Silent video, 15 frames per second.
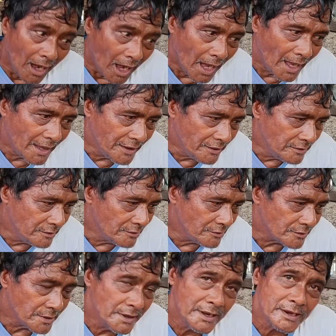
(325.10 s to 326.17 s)
Ay,
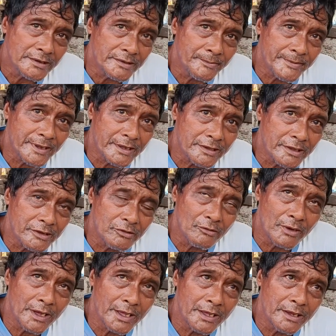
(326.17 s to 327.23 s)
okay lang, sapagkat
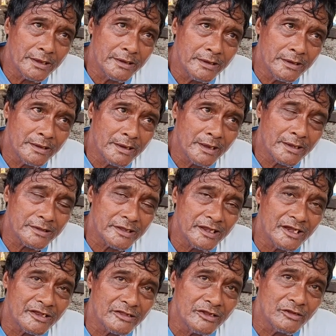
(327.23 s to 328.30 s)
ito ay, ang
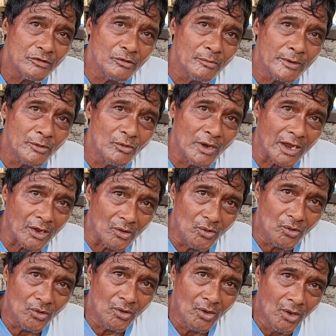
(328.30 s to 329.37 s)
tinatito yung magulang
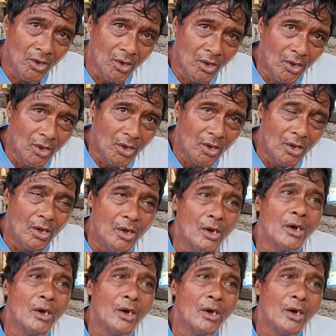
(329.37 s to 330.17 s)
ko. Ah, oo.